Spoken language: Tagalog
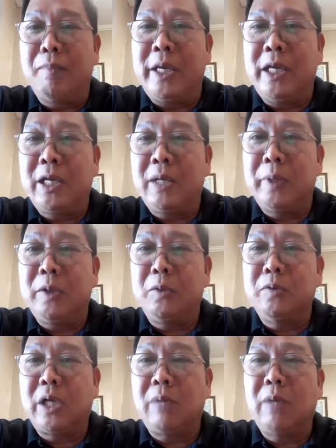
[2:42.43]
mahirap
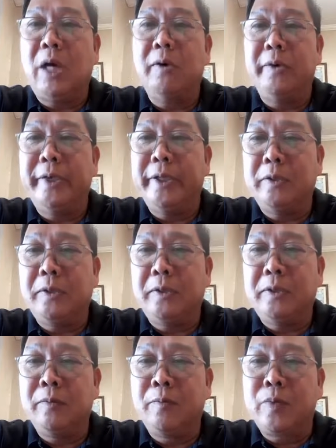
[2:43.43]
itong trabaho
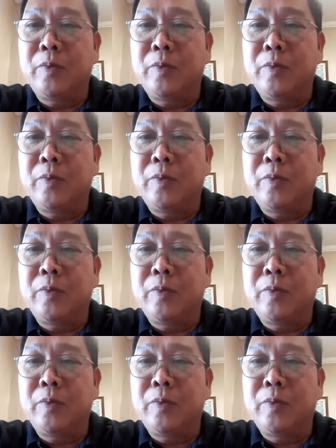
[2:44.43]
ito.